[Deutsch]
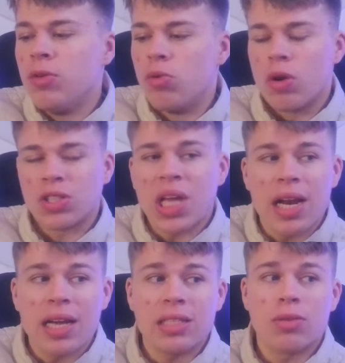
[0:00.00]
nur noch
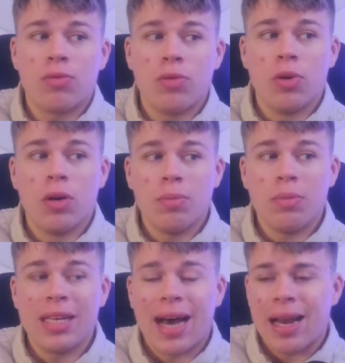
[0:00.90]
Sachleistung für
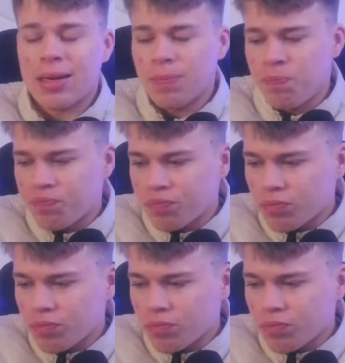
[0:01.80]
Migranten